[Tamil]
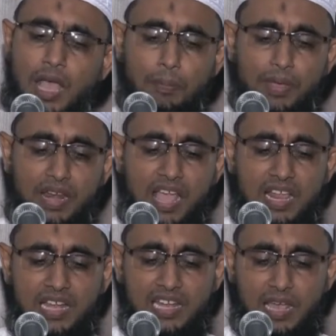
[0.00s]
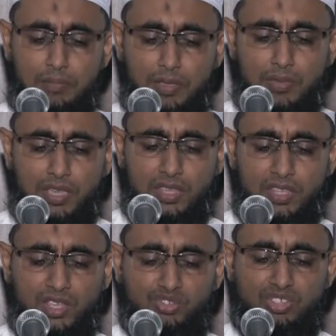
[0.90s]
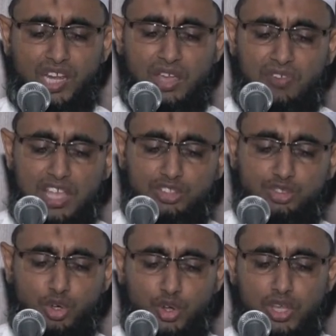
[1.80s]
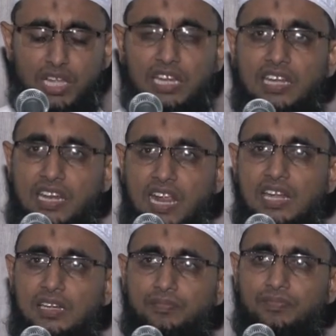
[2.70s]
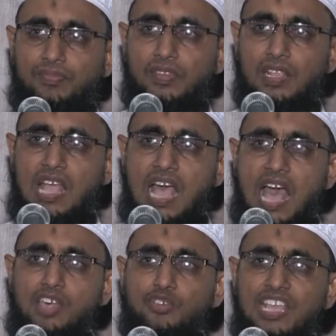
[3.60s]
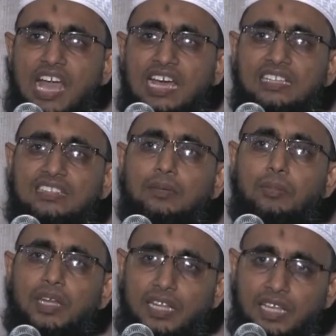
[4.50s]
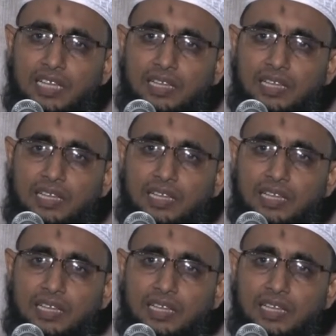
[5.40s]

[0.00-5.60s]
அப்போ நாங்கள் நபி மீது சலவா சொல்லுங்கள் என்றால் அதனுடைய அர்த்தம் என்ன